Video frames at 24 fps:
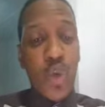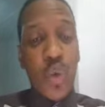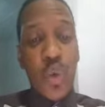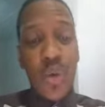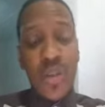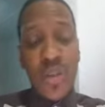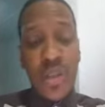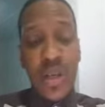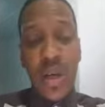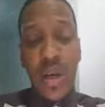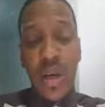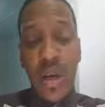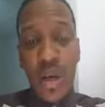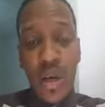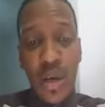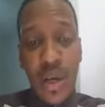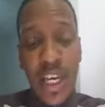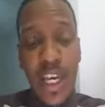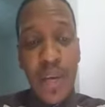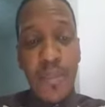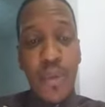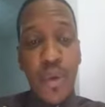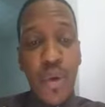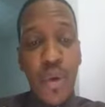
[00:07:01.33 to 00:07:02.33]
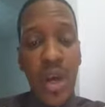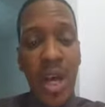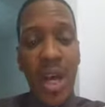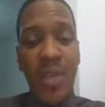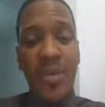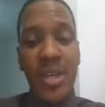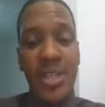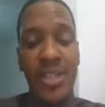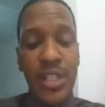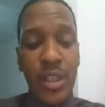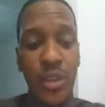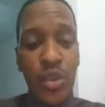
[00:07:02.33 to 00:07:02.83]
euh, euh, Hébreu 1
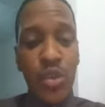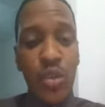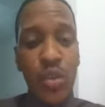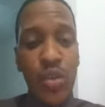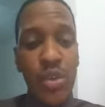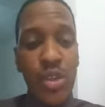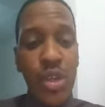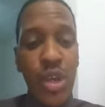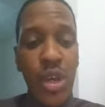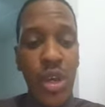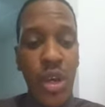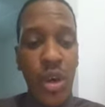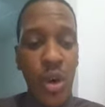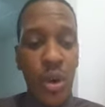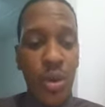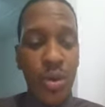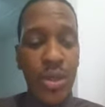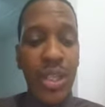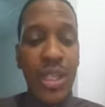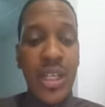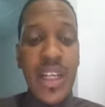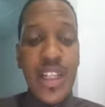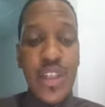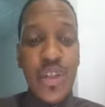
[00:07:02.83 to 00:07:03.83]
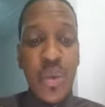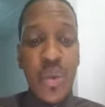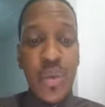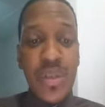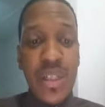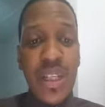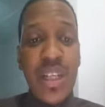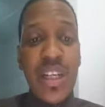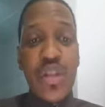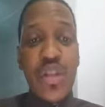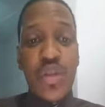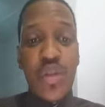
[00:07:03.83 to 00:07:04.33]
verset 12, on dit qui
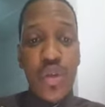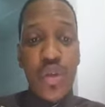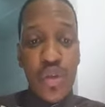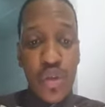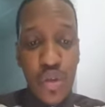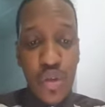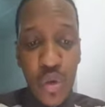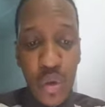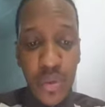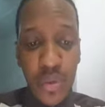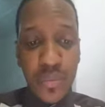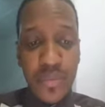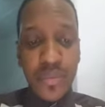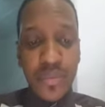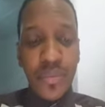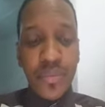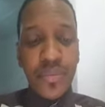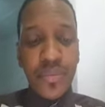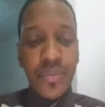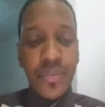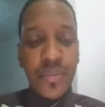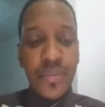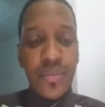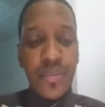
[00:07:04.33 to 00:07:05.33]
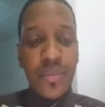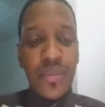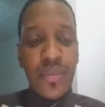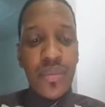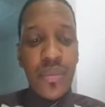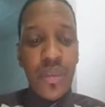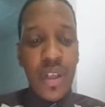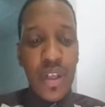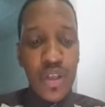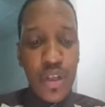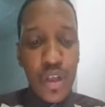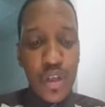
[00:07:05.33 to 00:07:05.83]
sont-ils Ce sont
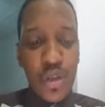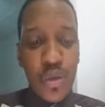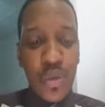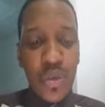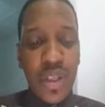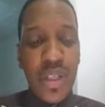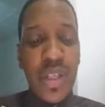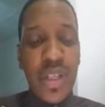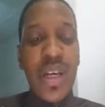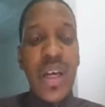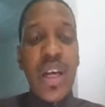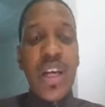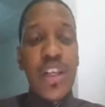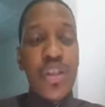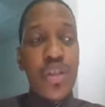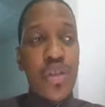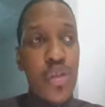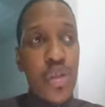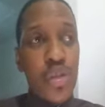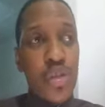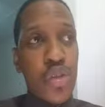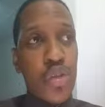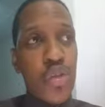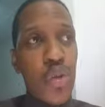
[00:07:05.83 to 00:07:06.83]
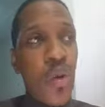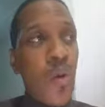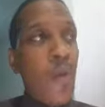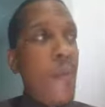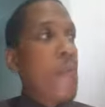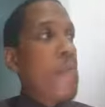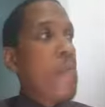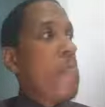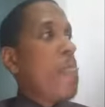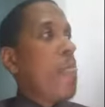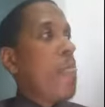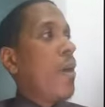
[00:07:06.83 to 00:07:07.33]
ce sont qui Ce
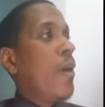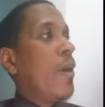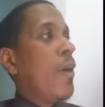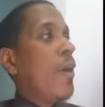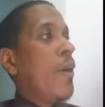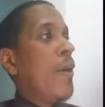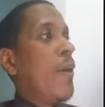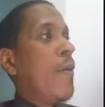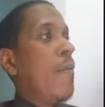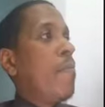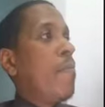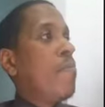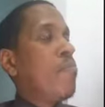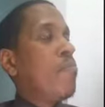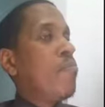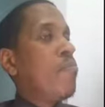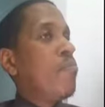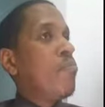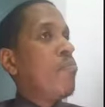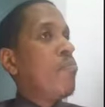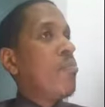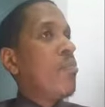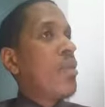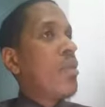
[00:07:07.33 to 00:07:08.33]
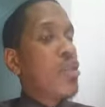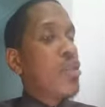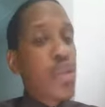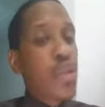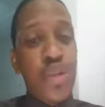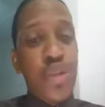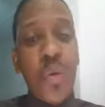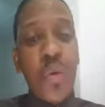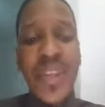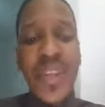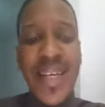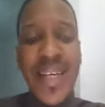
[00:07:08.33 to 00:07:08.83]
sont euh, ce
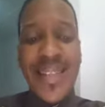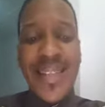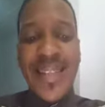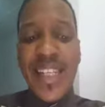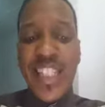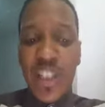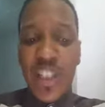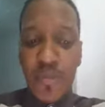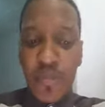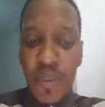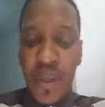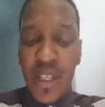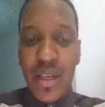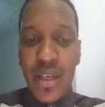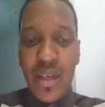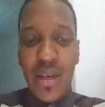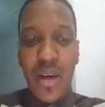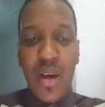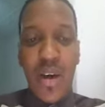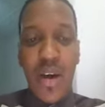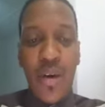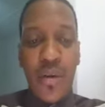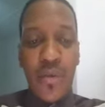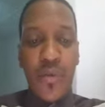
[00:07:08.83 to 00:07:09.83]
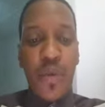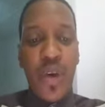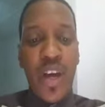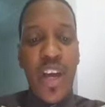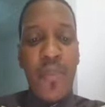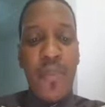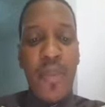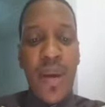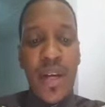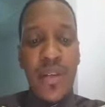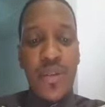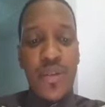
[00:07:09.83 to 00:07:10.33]
sont des esprits envoyés
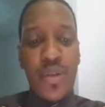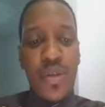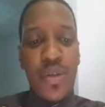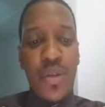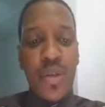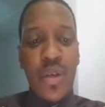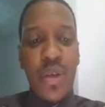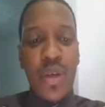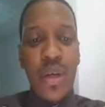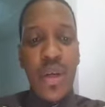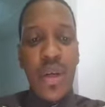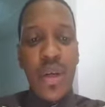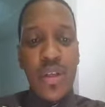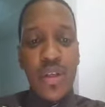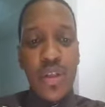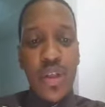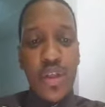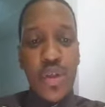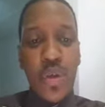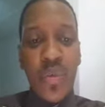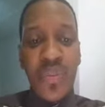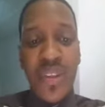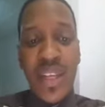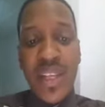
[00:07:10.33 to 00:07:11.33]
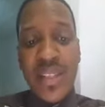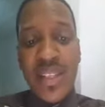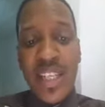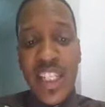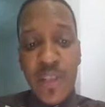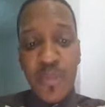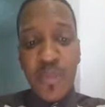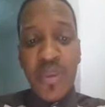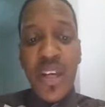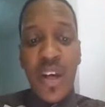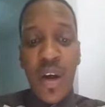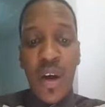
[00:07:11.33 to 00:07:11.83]
par Dieu. Ce sont des
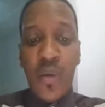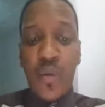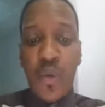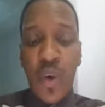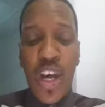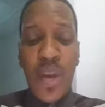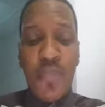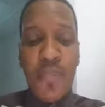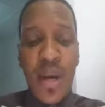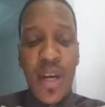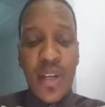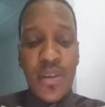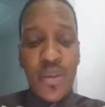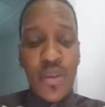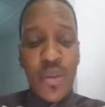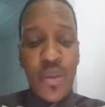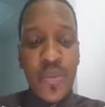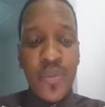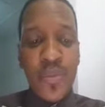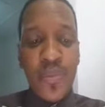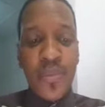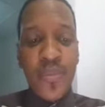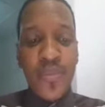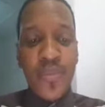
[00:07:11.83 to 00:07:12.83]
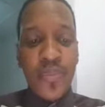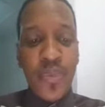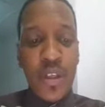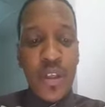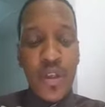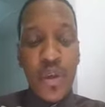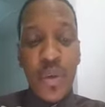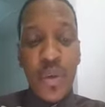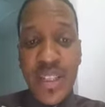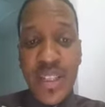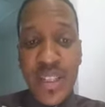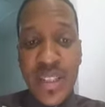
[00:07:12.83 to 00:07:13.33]
esprits envoyés par Dieu.
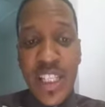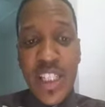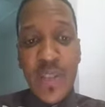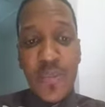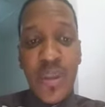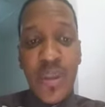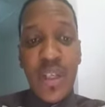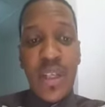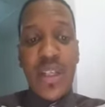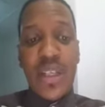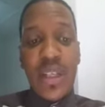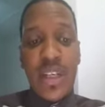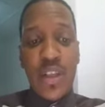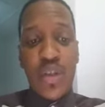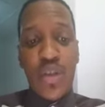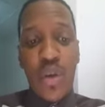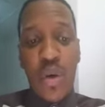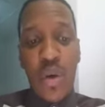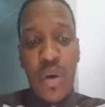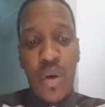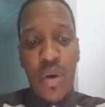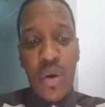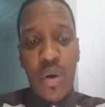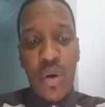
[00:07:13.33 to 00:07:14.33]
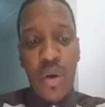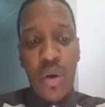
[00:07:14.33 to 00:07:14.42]
Ce sont des esprits qui sont